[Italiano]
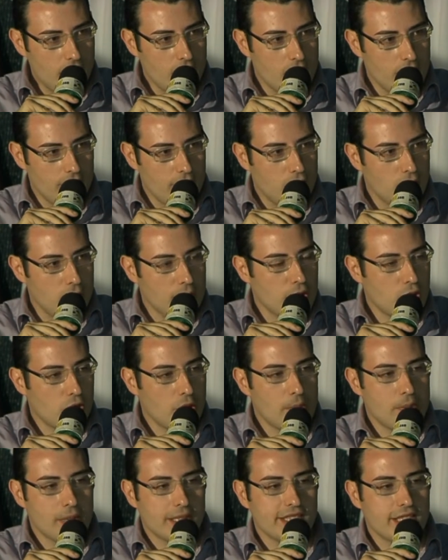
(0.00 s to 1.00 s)
vi comincio
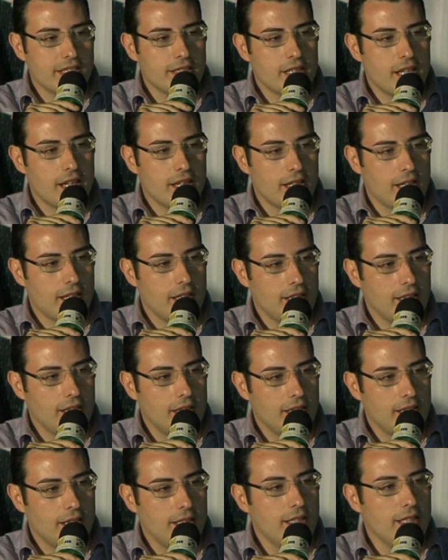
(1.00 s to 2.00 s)
a presentare
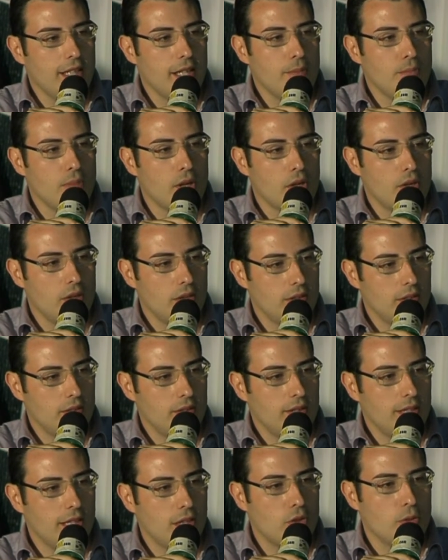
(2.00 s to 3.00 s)
eh, il libro,
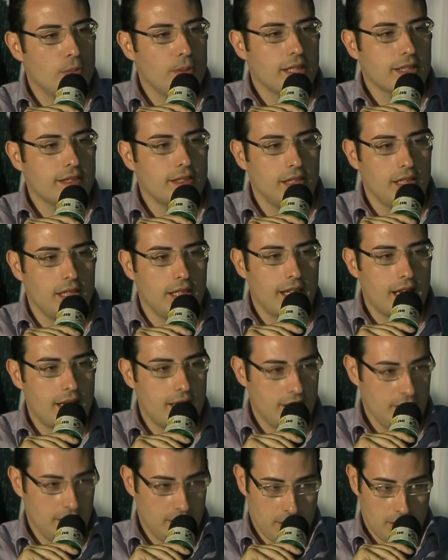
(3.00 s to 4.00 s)
la copertina,
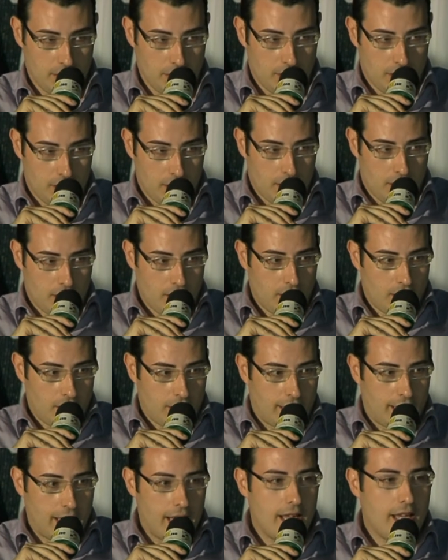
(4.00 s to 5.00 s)

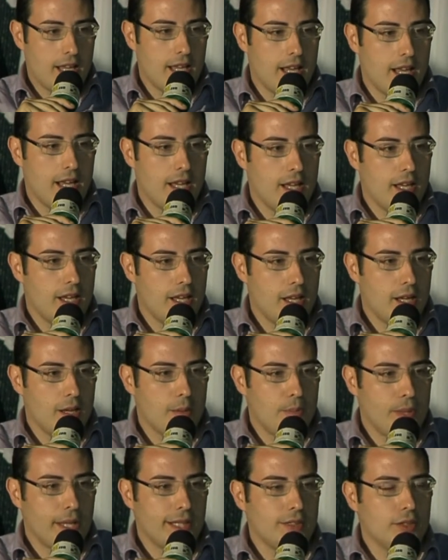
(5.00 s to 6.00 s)
che eh,
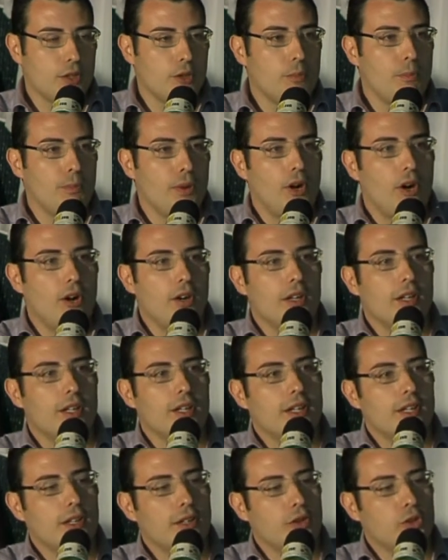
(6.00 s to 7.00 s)
prende un po'
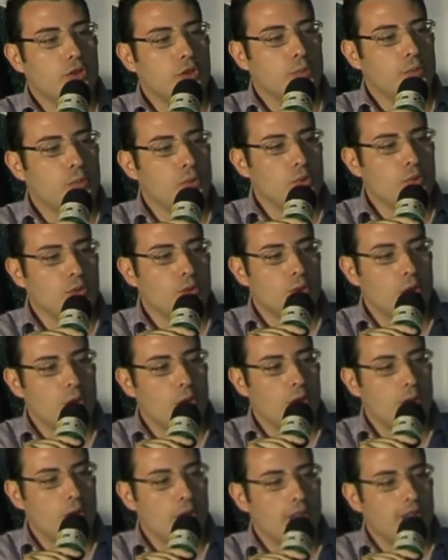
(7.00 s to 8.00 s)
eh, lo
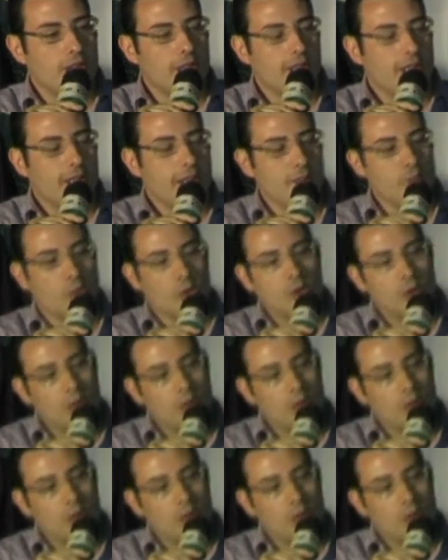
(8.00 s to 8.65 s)
spunto, eh, è molto